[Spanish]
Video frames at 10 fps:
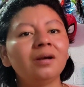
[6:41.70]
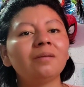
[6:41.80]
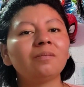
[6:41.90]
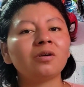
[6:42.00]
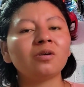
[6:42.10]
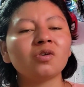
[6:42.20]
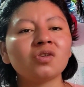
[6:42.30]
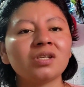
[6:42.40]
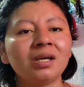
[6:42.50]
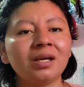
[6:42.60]
Por lo
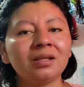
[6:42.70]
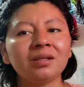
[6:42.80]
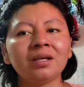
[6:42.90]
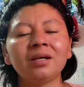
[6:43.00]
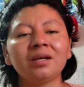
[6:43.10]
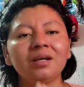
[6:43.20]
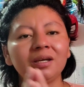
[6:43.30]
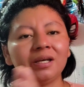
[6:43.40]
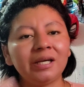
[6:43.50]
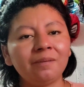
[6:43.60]
consiguiente,
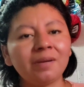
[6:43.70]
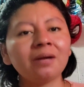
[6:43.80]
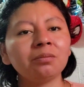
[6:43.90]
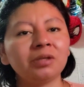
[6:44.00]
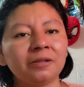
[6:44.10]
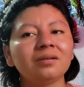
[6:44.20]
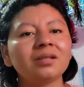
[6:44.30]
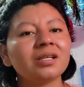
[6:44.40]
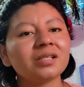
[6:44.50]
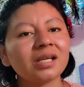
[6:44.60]
el Marvin
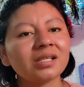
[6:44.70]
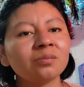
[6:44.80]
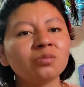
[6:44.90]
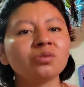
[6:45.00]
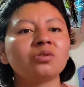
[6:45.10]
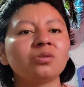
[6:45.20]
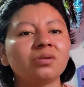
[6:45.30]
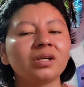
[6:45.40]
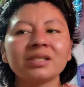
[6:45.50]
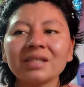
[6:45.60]
desde hace mucho
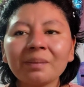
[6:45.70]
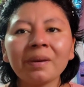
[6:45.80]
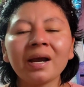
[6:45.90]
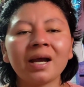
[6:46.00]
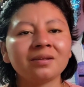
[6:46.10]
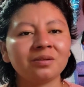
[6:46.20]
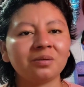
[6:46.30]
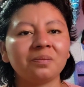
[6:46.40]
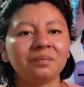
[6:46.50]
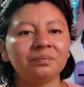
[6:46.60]
está pagando
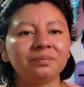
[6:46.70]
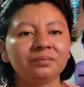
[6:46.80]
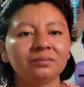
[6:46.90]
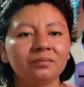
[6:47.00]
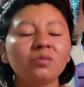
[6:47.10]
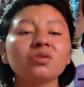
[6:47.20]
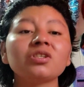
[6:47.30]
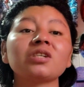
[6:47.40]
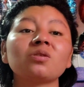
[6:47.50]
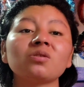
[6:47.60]

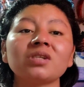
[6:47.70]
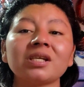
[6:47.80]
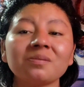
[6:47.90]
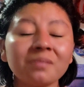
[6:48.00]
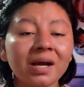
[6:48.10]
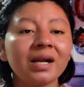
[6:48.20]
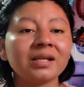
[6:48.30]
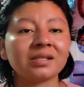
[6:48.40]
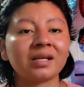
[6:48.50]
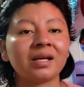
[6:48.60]
muchas cosas
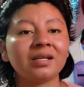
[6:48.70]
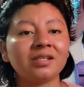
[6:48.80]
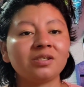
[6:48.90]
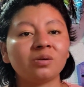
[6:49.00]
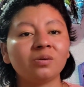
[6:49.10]
malas que hizo